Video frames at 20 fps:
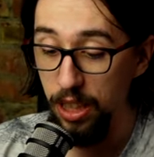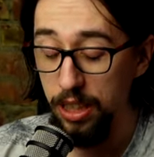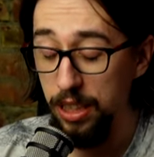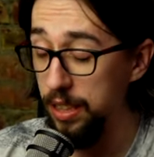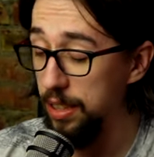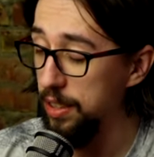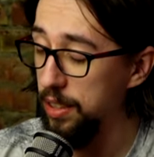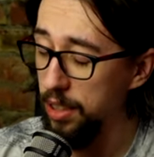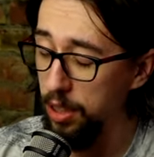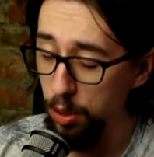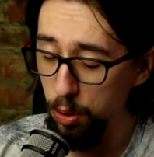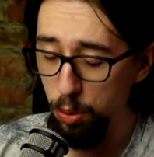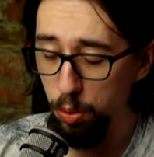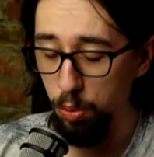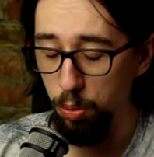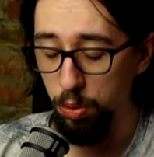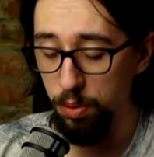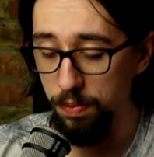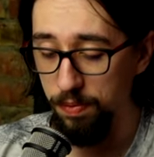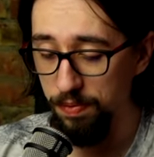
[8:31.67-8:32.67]
Jest Steel
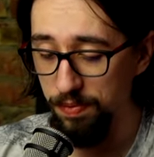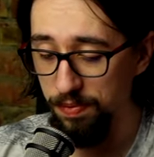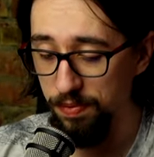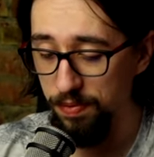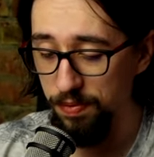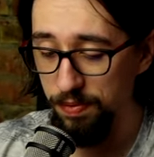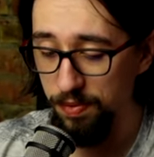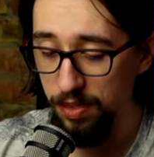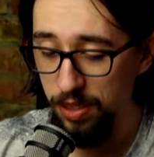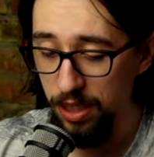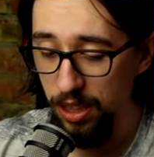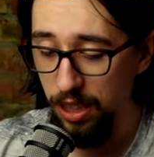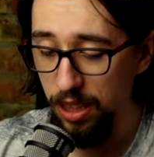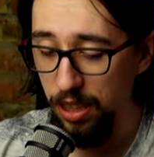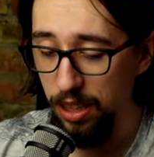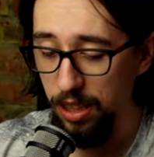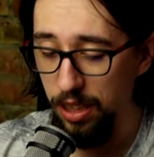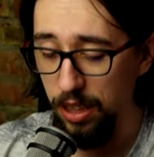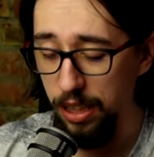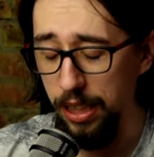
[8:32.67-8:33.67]
Queen.
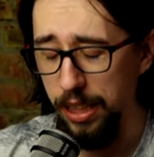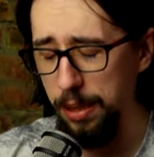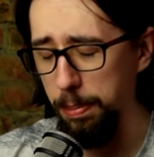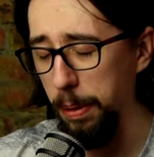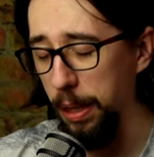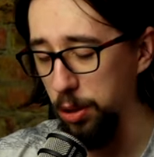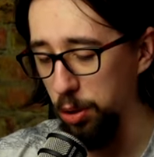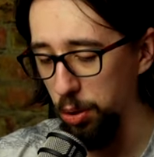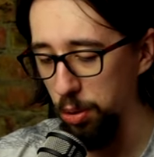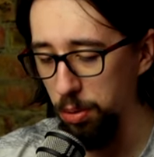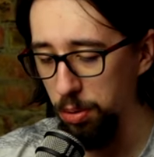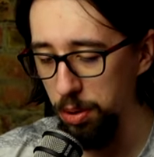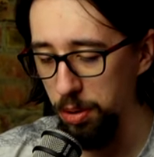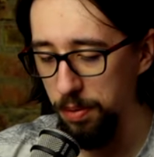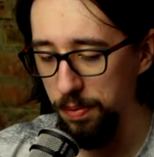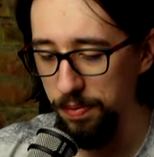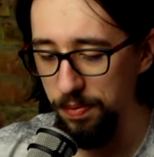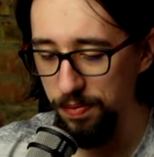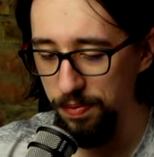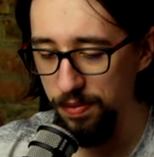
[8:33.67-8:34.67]
Jest Machoke
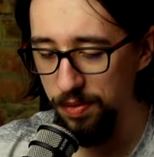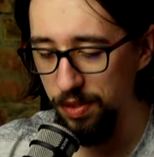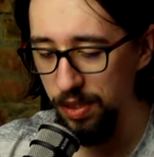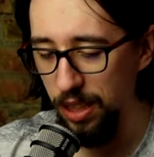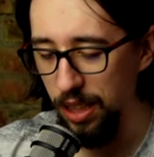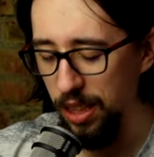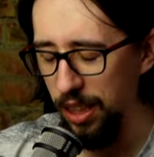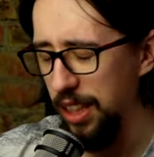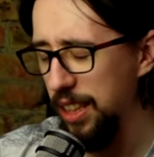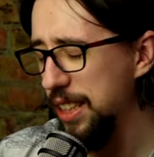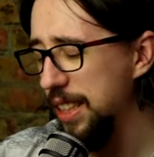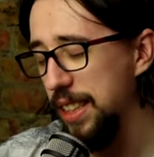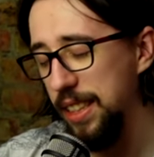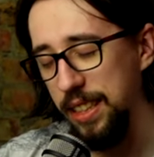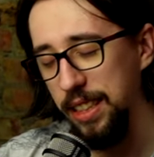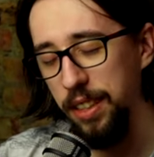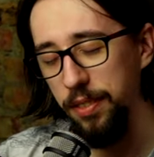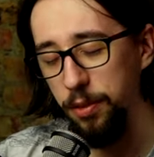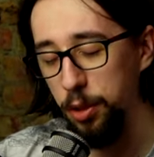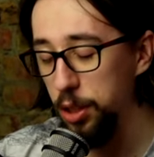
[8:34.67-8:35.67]
i
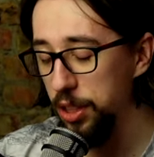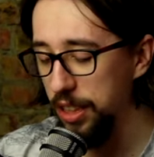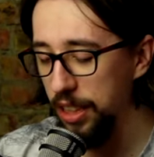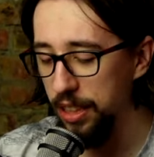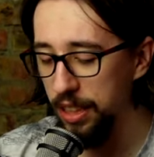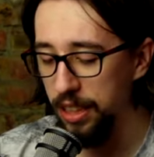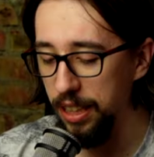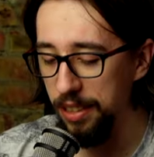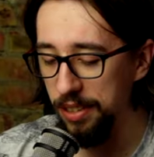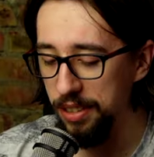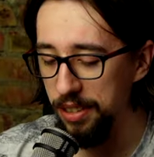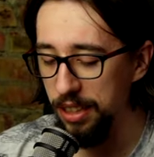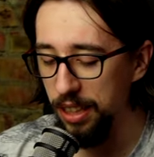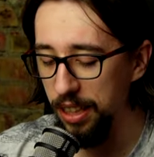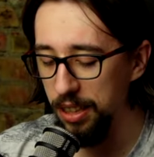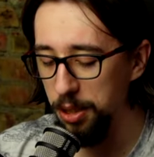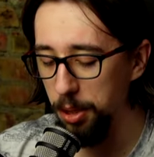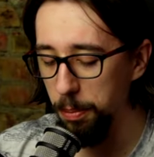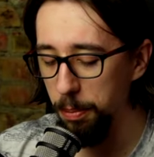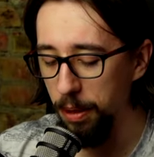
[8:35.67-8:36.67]
scan. Wszystkie te karty na
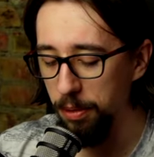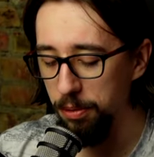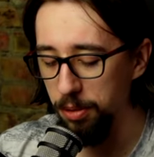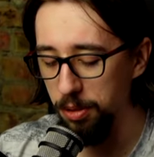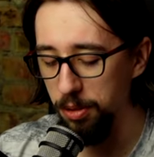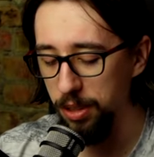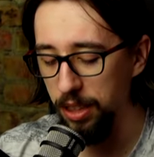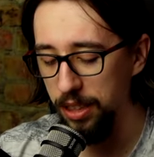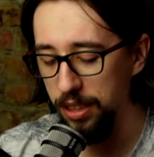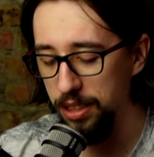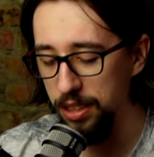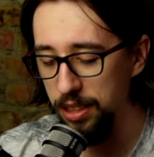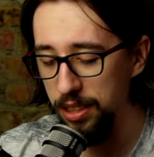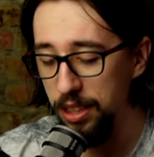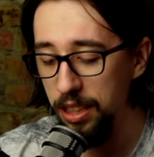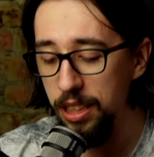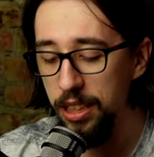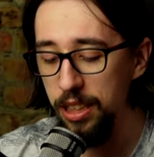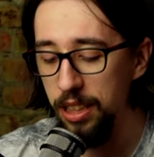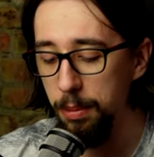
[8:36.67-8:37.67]
razie mam w kolekcji
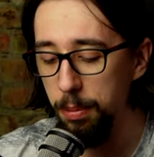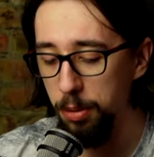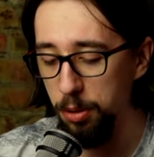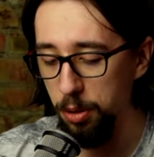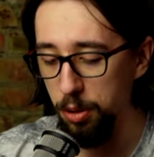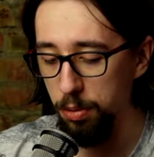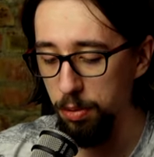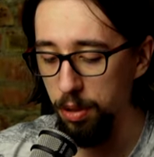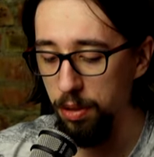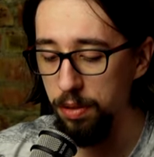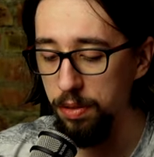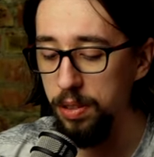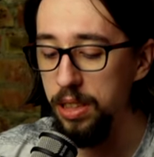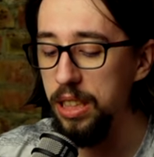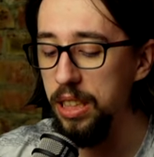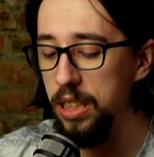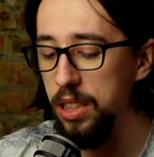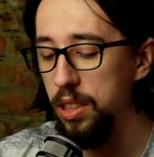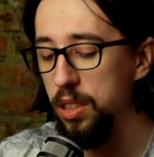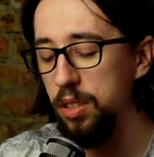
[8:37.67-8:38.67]
i ich nie potrzebuję.
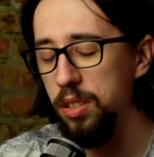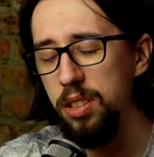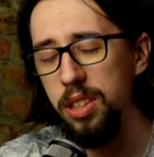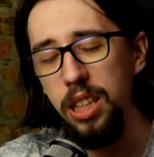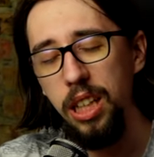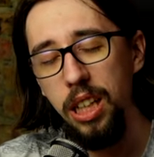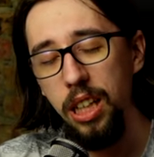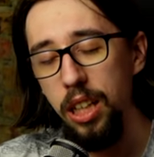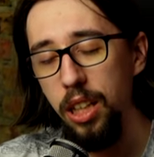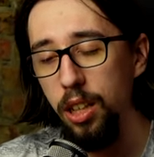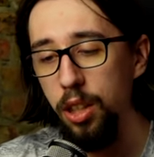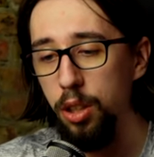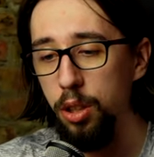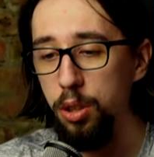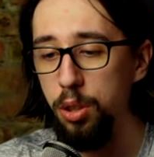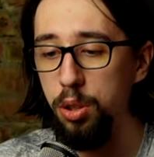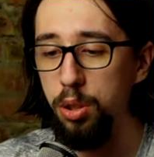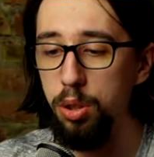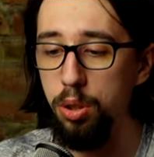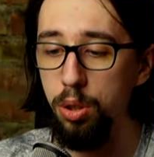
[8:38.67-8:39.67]
Finion,
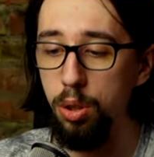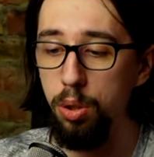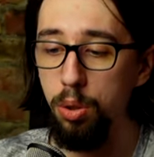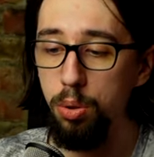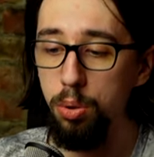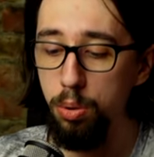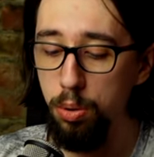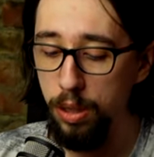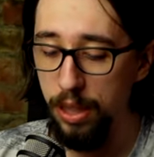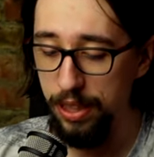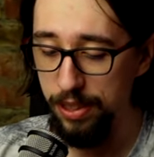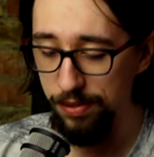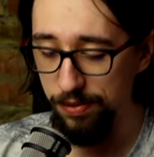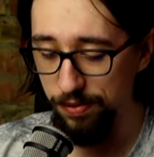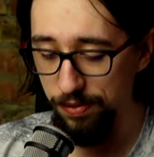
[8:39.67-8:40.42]
Zorua,